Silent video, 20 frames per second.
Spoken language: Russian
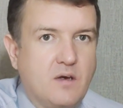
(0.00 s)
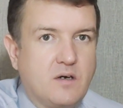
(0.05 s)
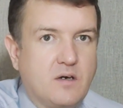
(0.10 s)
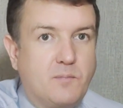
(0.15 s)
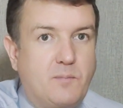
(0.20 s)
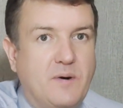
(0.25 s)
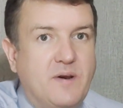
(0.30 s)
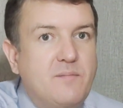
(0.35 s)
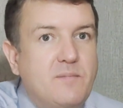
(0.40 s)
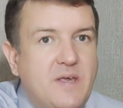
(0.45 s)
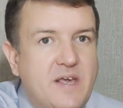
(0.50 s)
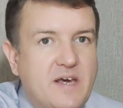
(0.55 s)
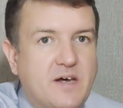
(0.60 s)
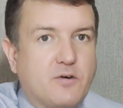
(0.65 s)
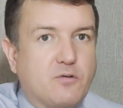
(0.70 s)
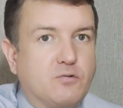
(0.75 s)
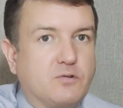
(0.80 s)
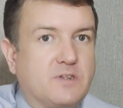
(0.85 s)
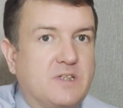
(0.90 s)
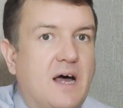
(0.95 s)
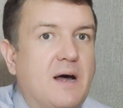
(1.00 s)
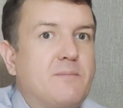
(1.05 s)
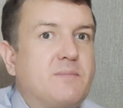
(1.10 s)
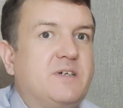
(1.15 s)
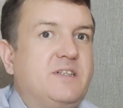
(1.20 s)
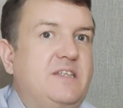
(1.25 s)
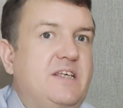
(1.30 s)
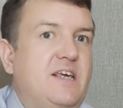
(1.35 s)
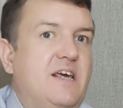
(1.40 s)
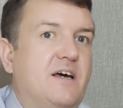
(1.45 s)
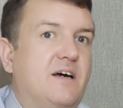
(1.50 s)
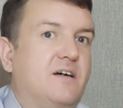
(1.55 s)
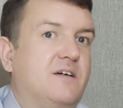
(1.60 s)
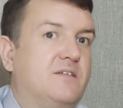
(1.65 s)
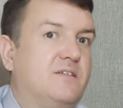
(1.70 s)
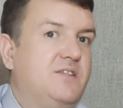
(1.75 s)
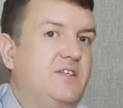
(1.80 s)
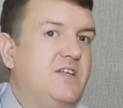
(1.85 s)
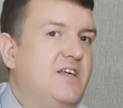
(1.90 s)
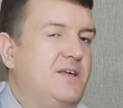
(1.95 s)
К примеру, там, где
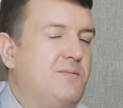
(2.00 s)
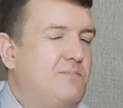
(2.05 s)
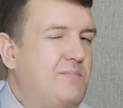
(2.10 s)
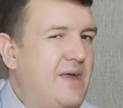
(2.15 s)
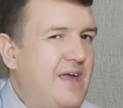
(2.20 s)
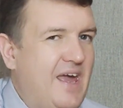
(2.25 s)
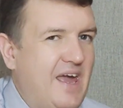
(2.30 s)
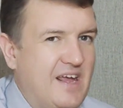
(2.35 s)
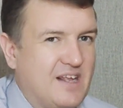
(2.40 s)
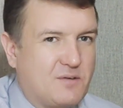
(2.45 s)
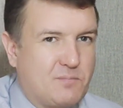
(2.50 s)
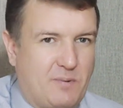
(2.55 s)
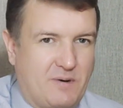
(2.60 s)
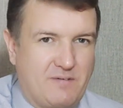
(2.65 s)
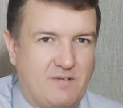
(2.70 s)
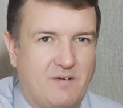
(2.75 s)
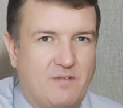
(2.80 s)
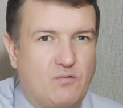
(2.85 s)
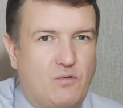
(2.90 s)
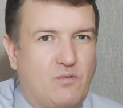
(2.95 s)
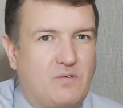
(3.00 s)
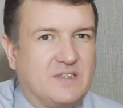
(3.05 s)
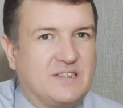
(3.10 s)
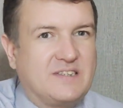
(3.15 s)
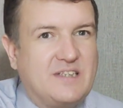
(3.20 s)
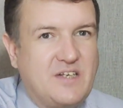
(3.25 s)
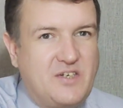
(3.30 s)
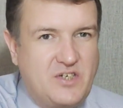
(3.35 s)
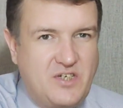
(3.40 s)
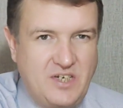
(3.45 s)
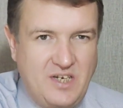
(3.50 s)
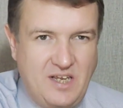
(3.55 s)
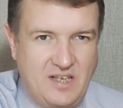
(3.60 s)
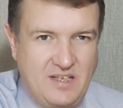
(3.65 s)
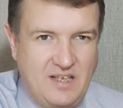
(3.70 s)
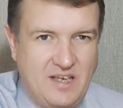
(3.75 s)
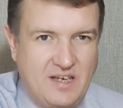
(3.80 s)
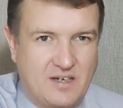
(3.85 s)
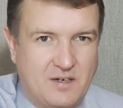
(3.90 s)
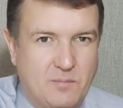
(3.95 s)
не имеет правового
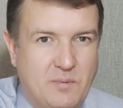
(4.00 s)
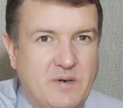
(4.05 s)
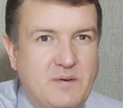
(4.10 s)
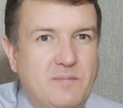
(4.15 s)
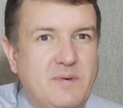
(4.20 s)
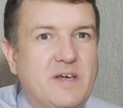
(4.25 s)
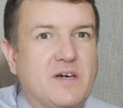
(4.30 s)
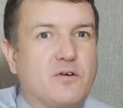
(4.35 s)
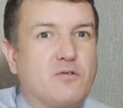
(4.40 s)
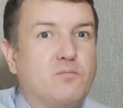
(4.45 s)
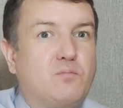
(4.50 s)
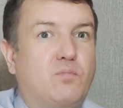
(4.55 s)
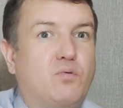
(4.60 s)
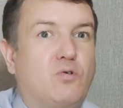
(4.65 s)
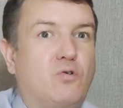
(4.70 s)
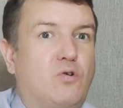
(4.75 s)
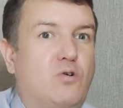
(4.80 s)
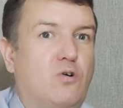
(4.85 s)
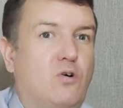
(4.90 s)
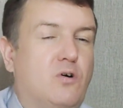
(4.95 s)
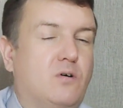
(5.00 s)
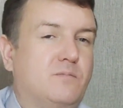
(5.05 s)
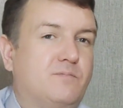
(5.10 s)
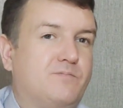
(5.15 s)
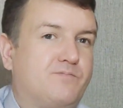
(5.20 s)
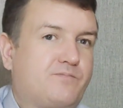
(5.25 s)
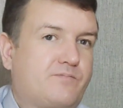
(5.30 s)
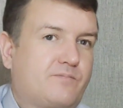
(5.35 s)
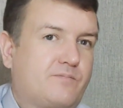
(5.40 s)
значения, к примеру, по